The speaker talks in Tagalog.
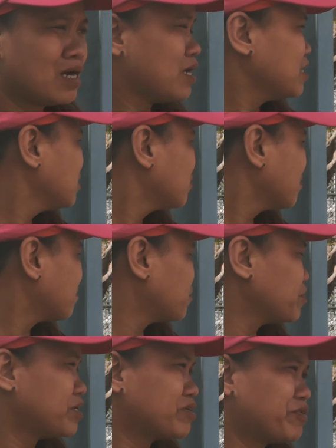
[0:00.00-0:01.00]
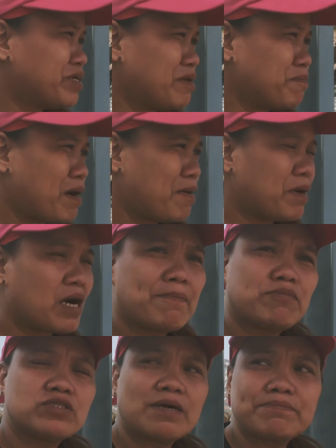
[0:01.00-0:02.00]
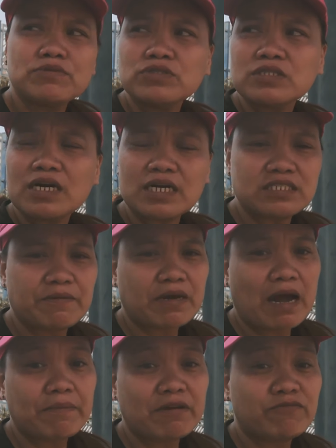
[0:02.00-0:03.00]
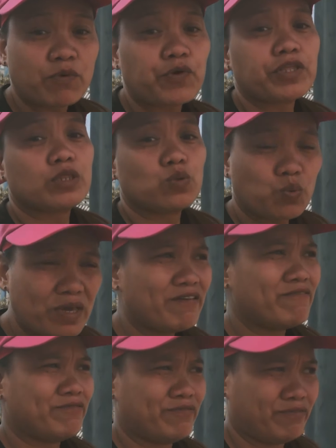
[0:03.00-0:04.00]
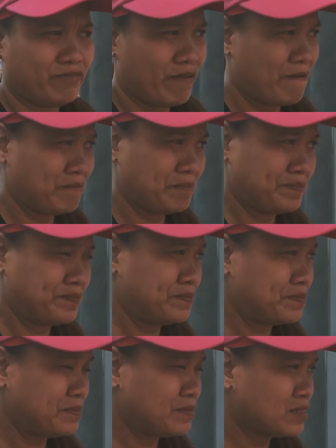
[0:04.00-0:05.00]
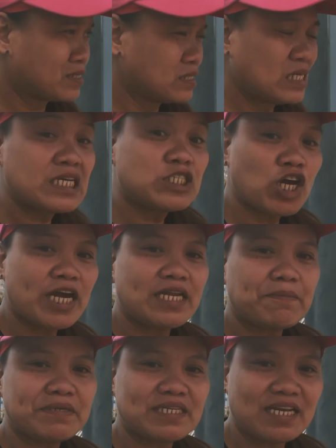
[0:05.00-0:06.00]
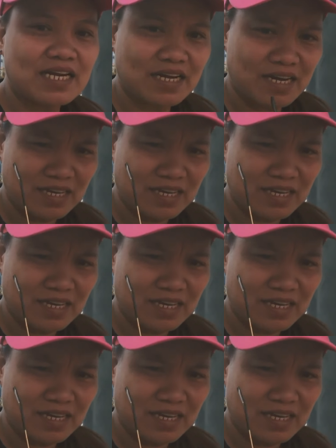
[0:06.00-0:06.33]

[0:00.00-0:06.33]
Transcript: kaya yung employer ko hindi pa makapunta-punta kasi coming fourth wave. Sa China pa sila